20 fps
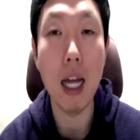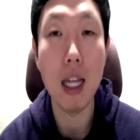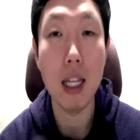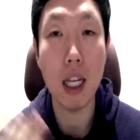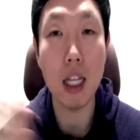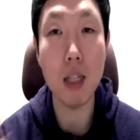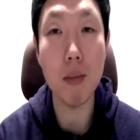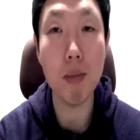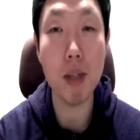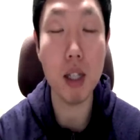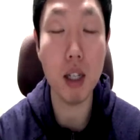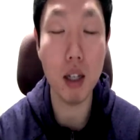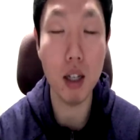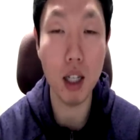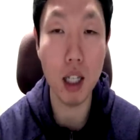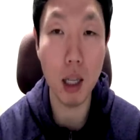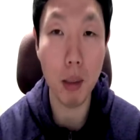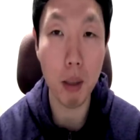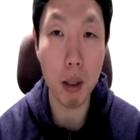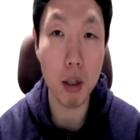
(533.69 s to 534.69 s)
다섯 번 이상
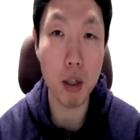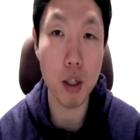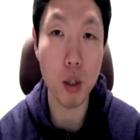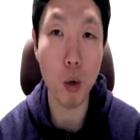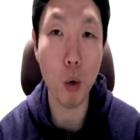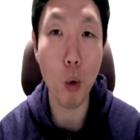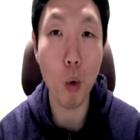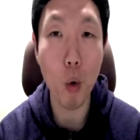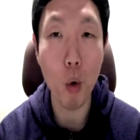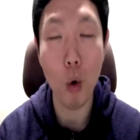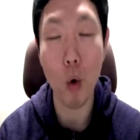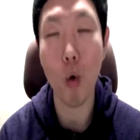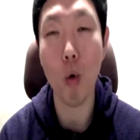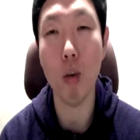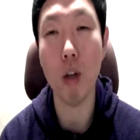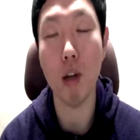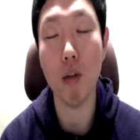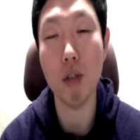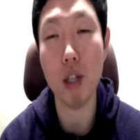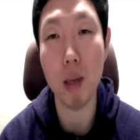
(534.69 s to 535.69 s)
크게 내뱉으시고
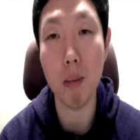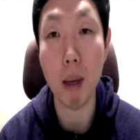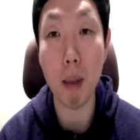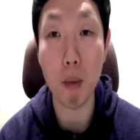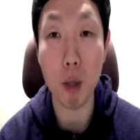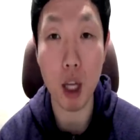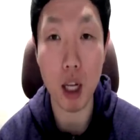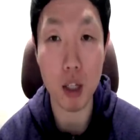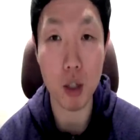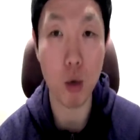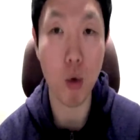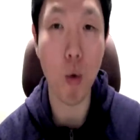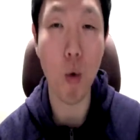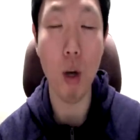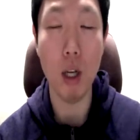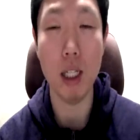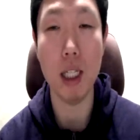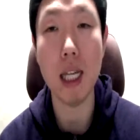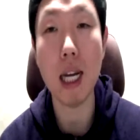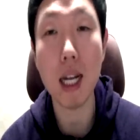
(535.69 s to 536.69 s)
오늘 하루 잘 마무리하시고
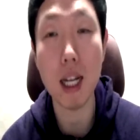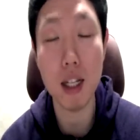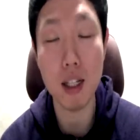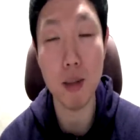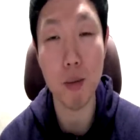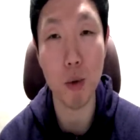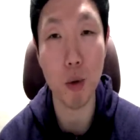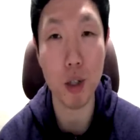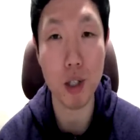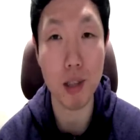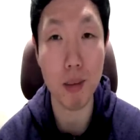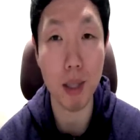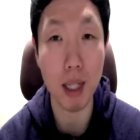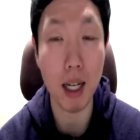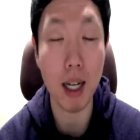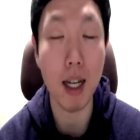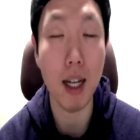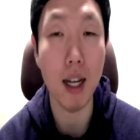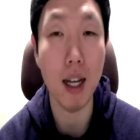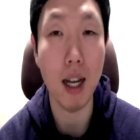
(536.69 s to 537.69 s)
시작하였으면
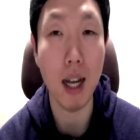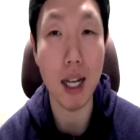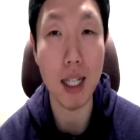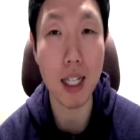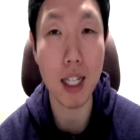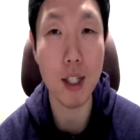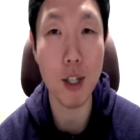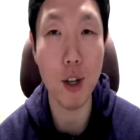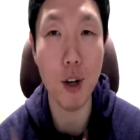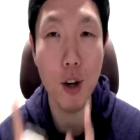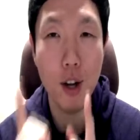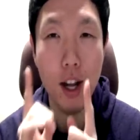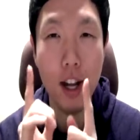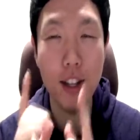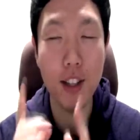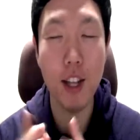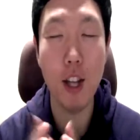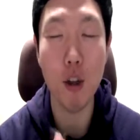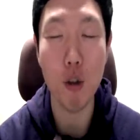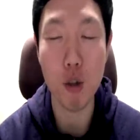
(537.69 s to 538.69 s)
좋겠습니다. 아시겠죠?
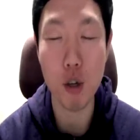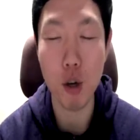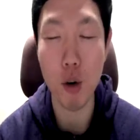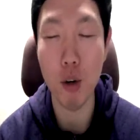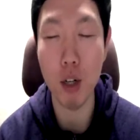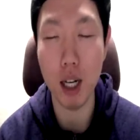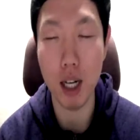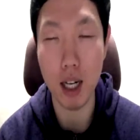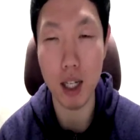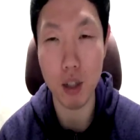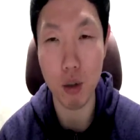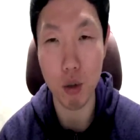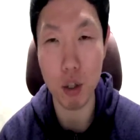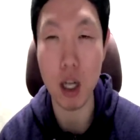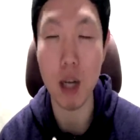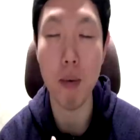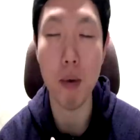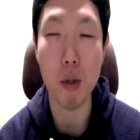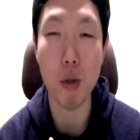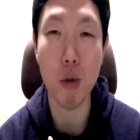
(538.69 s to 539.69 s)
내일도 즐거운 강의 가지고
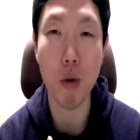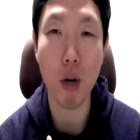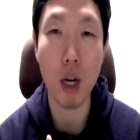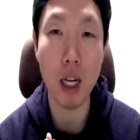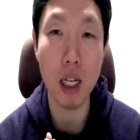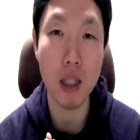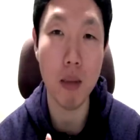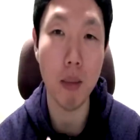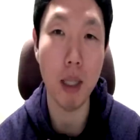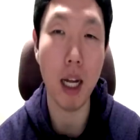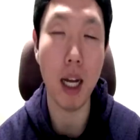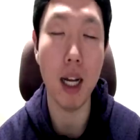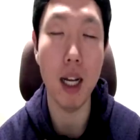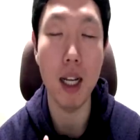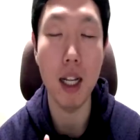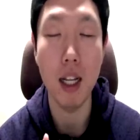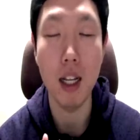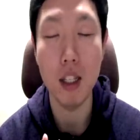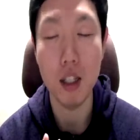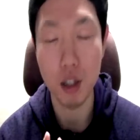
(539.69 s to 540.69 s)
잘뵐수도록 하겠습니다.
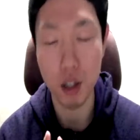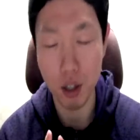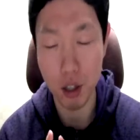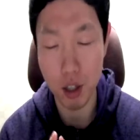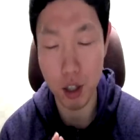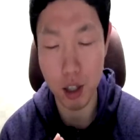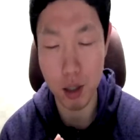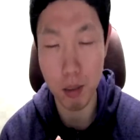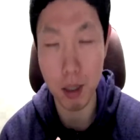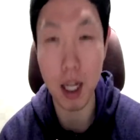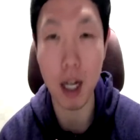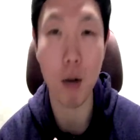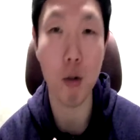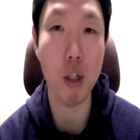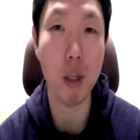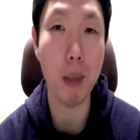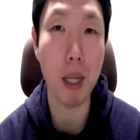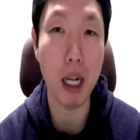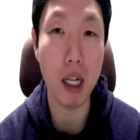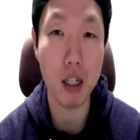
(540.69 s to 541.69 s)
전영근이었습니다.
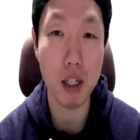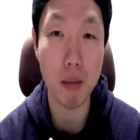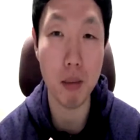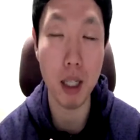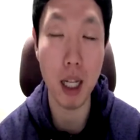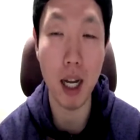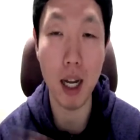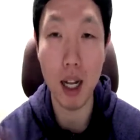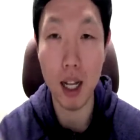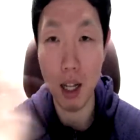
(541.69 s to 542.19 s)
고생 많으셨습니다